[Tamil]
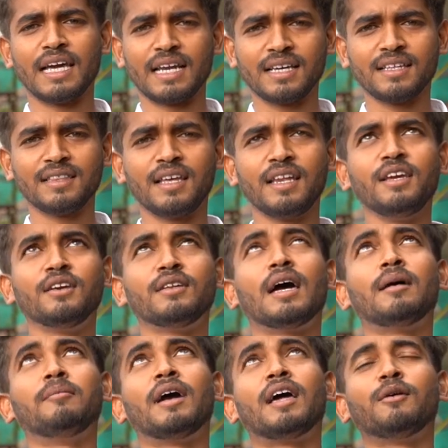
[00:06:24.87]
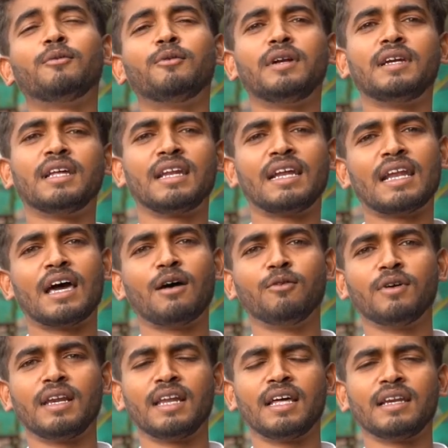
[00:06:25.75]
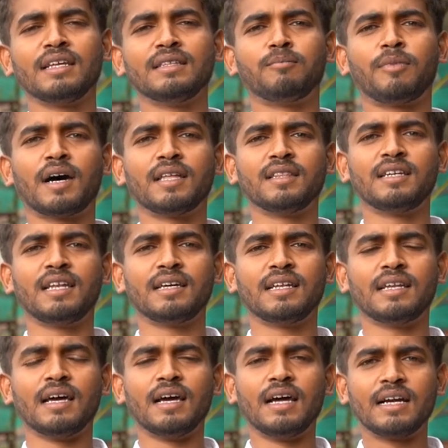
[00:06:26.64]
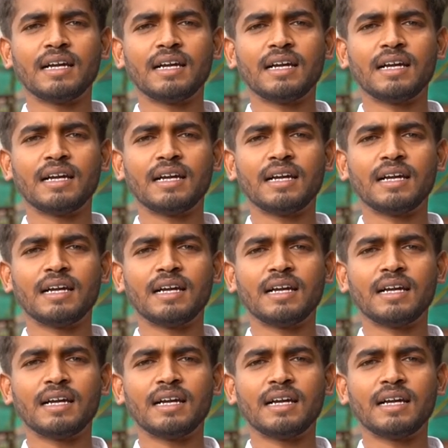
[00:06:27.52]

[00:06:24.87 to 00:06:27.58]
எனக்கு தெரியும் நான் மேலே போயிட்டேன்னா நான் உங்கள் எல்லாரையும் பார்த்துட்டு